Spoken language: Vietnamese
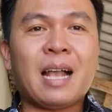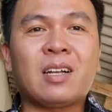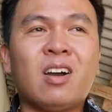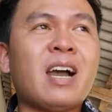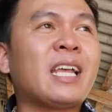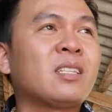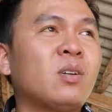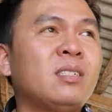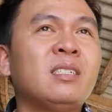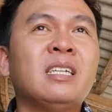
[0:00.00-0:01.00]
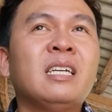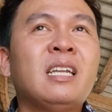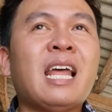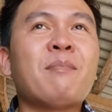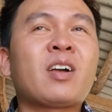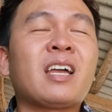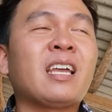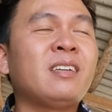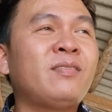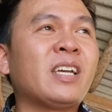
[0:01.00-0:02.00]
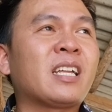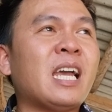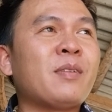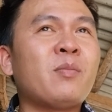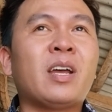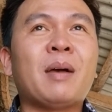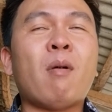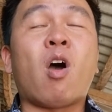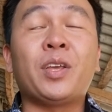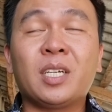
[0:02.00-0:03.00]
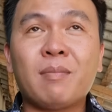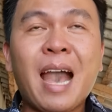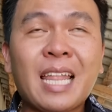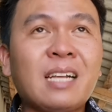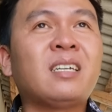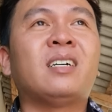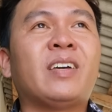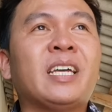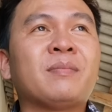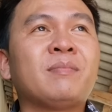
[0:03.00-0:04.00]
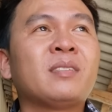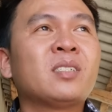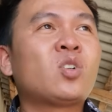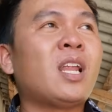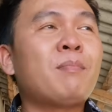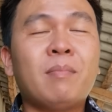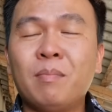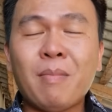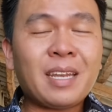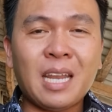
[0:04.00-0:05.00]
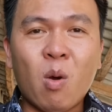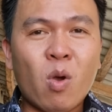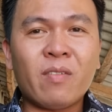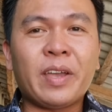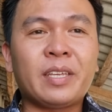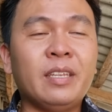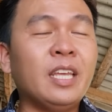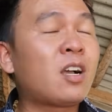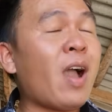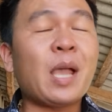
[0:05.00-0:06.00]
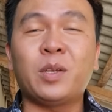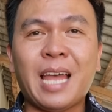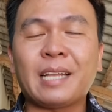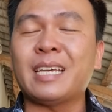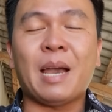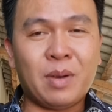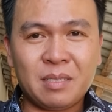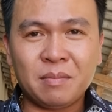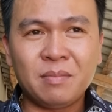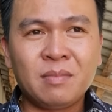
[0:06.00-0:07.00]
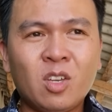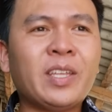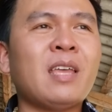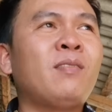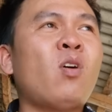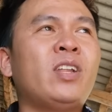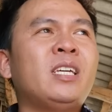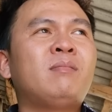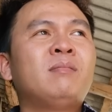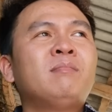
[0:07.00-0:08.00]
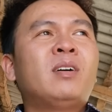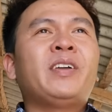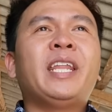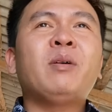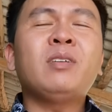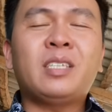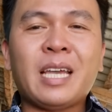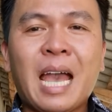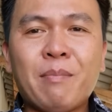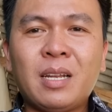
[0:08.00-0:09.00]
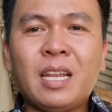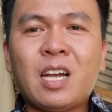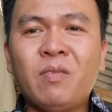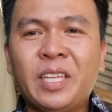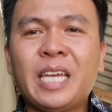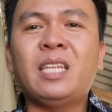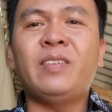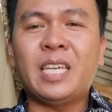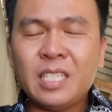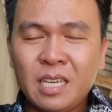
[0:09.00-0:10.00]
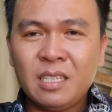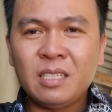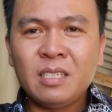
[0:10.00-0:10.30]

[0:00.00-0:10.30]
bạc có anh Tuấn lại một cái việc là em nói mọi người là bỏ đi chơi 3 tháng trời về rồi là bắt đầu quay về đi có hai chuyến hàng chị Hà mất quý vị thấy vô lý không bởi vì nếu như chị Hà mất ở đây không vì tiền thì vì cái gì